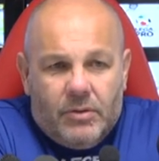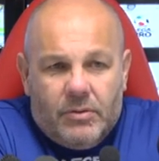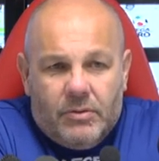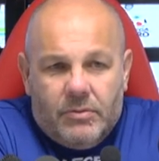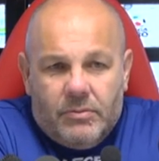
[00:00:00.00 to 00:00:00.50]

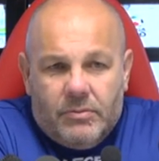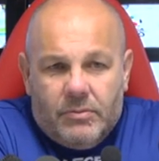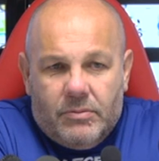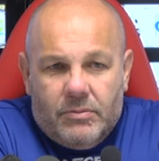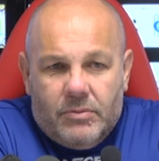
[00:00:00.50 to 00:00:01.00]
Mm,
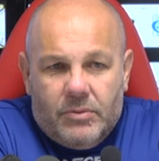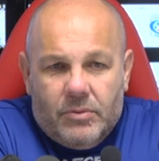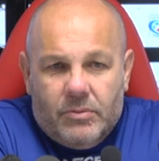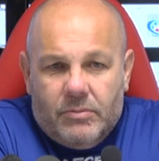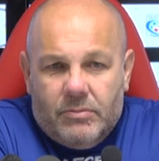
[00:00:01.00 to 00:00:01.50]

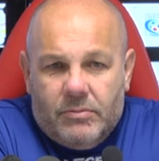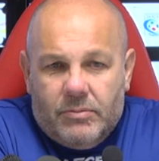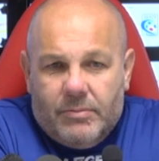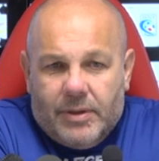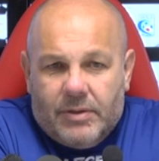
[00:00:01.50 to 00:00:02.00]
non...
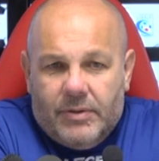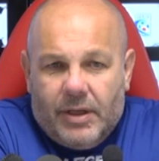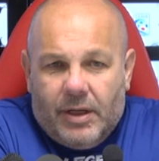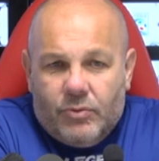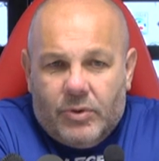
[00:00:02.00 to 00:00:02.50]
basta
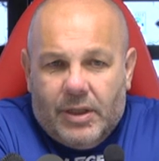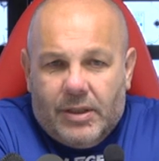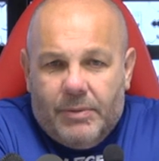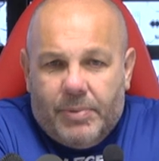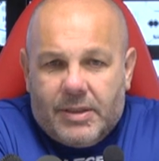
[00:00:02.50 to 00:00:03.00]
vedere i
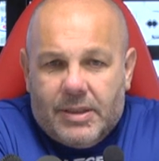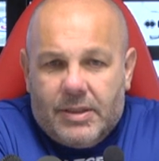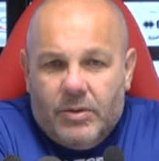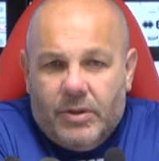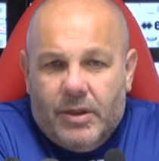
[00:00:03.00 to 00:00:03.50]
risultati, le
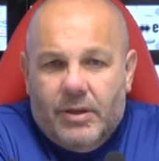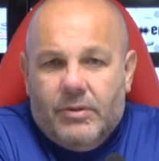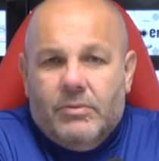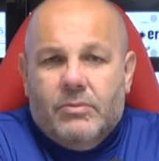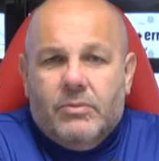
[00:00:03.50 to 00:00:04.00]
prestazioni, è
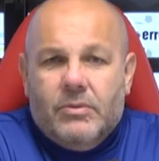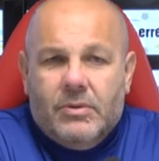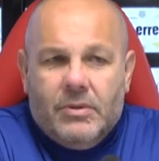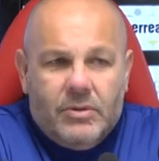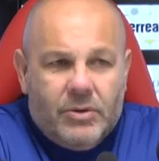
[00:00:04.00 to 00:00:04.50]

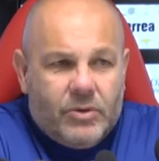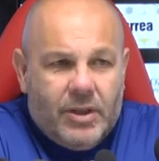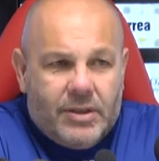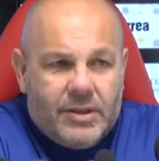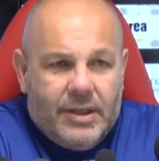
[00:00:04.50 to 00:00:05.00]
una
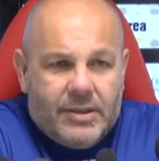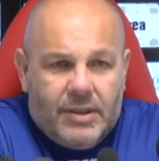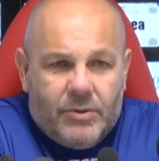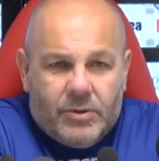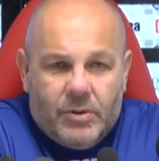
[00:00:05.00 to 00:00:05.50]
schiaccia sassi
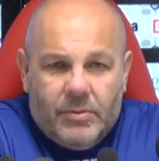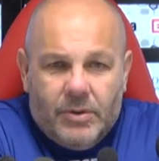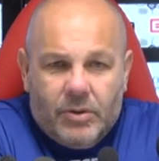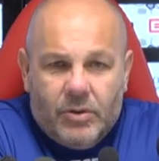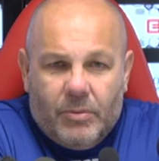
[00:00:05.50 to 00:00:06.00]
in questo
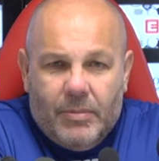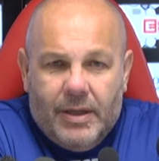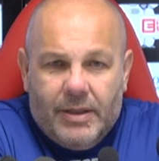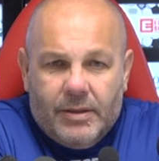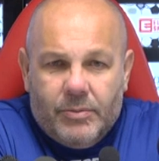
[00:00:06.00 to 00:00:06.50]
momento, è
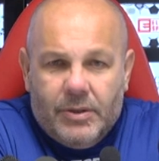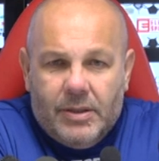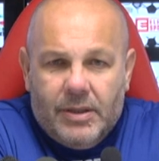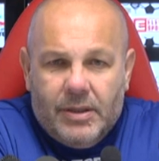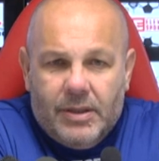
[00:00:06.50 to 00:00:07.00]
normale,
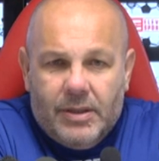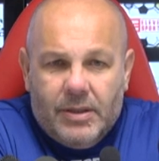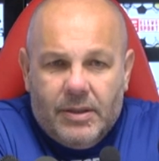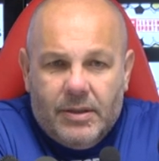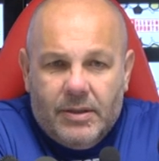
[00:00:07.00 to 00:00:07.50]

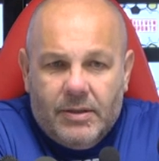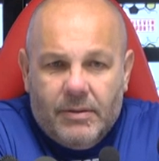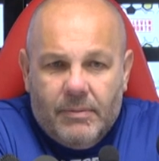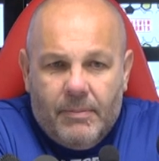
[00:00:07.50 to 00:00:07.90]
quindi